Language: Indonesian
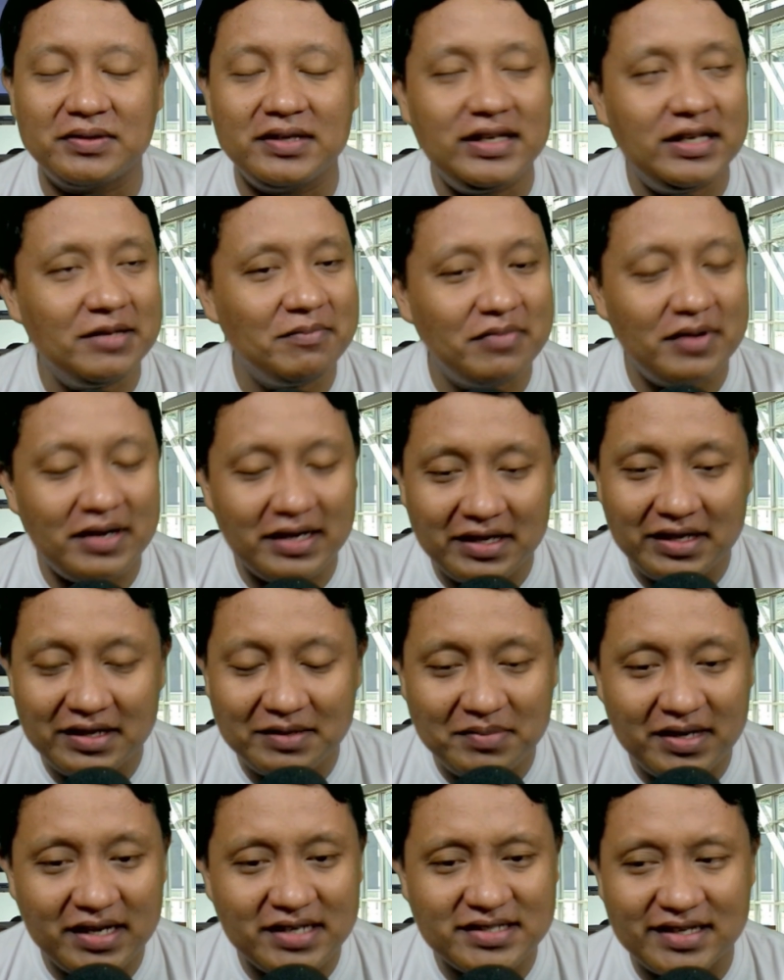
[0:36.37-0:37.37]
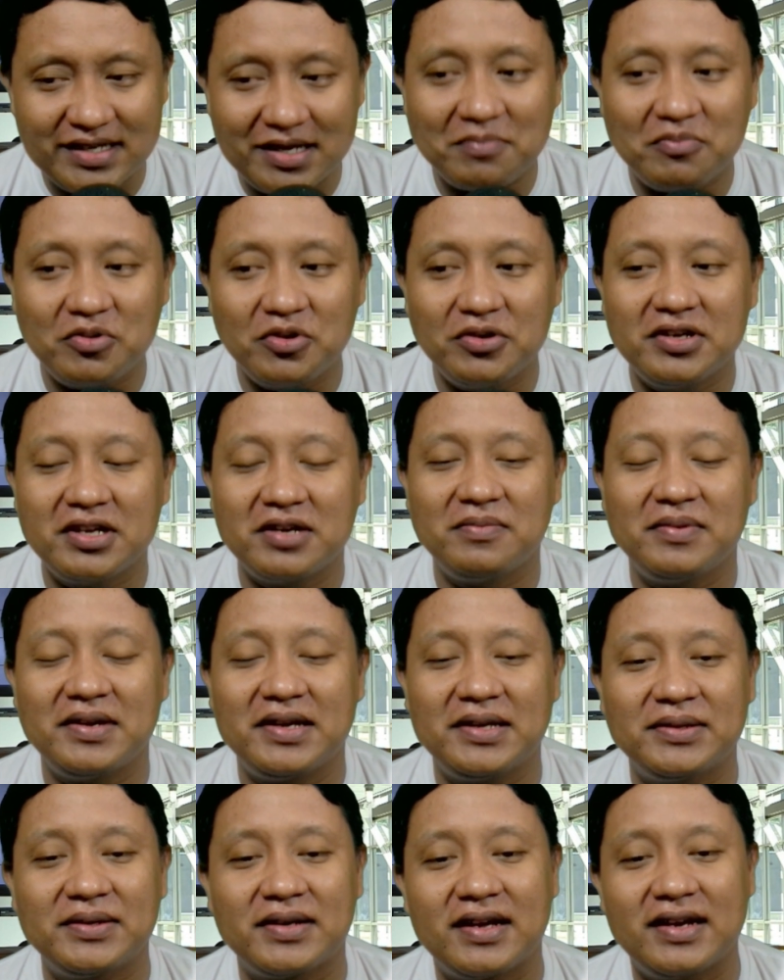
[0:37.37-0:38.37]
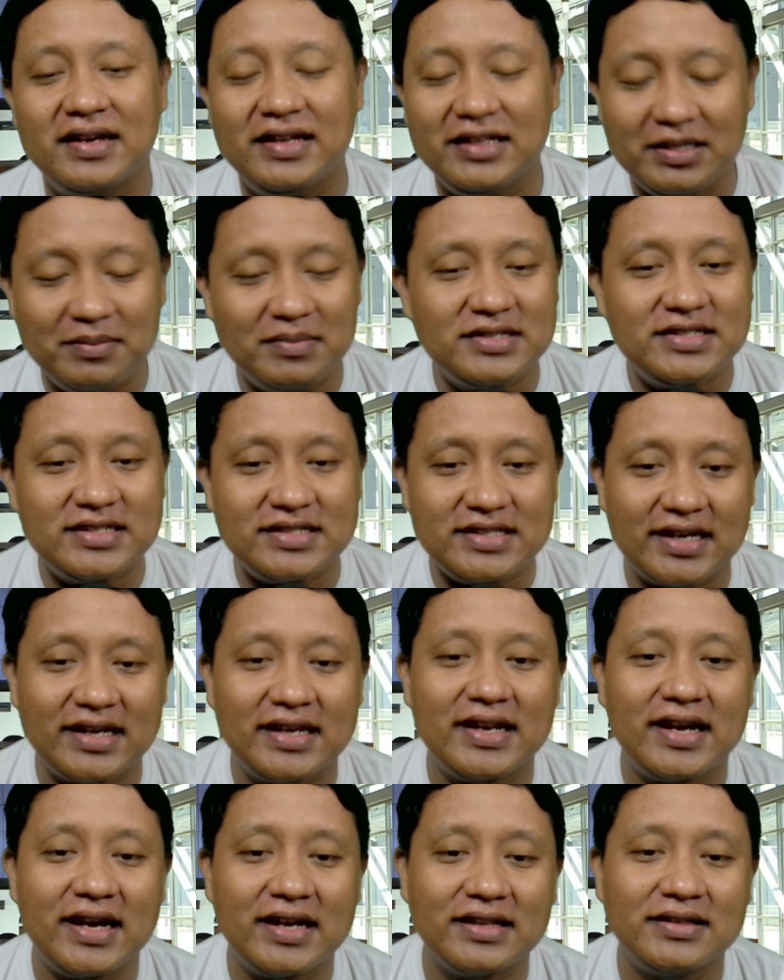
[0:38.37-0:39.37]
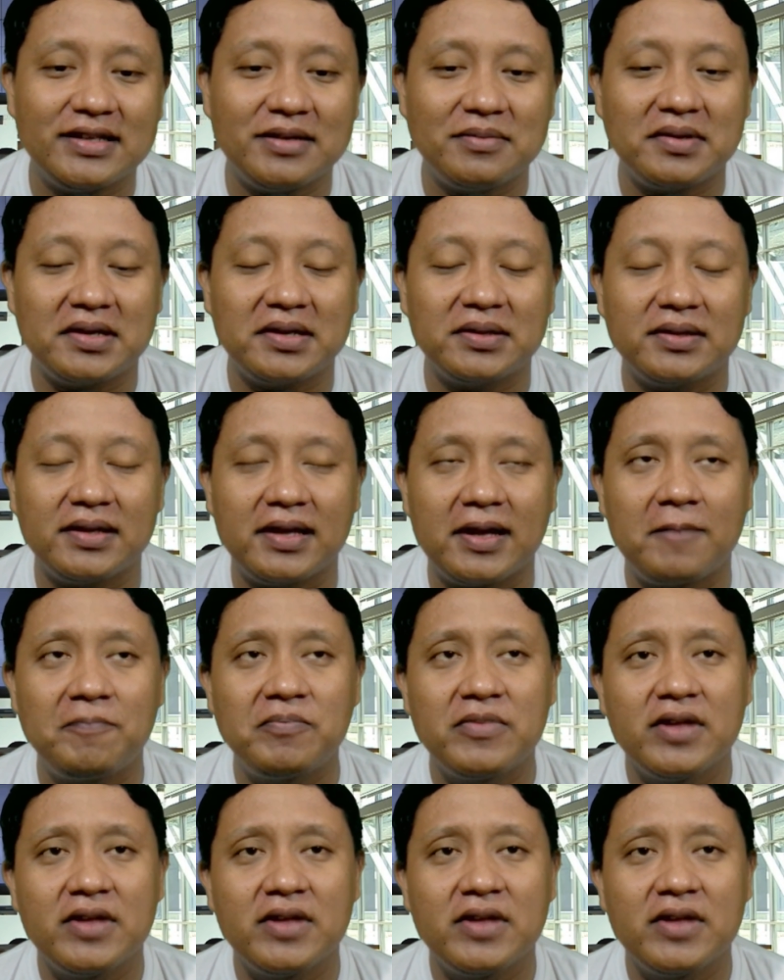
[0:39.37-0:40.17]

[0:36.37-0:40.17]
Ini bagi bagi saya blunder begitu kan. Itu masih sakit hati begitu ya.